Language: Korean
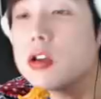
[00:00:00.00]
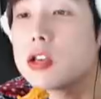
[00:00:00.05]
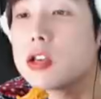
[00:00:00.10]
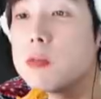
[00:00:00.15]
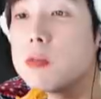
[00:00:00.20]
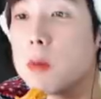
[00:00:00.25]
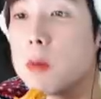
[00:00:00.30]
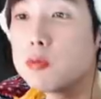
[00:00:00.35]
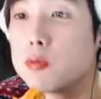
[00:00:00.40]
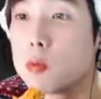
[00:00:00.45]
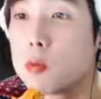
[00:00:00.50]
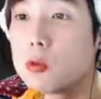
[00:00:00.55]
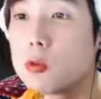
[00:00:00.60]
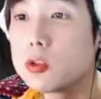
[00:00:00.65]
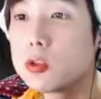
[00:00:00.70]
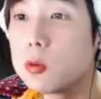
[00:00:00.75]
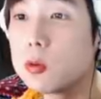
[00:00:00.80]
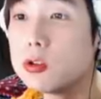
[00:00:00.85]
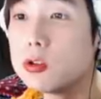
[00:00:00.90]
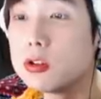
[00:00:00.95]
김밥도 먹고
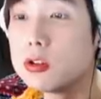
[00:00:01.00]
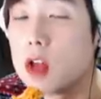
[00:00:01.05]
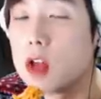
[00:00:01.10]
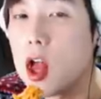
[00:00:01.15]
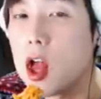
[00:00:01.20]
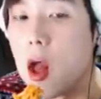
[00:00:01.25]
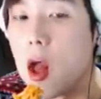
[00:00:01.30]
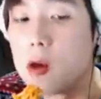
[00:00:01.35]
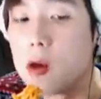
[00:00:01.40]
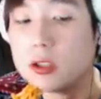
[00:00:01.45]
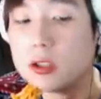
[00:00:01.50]
싶었는데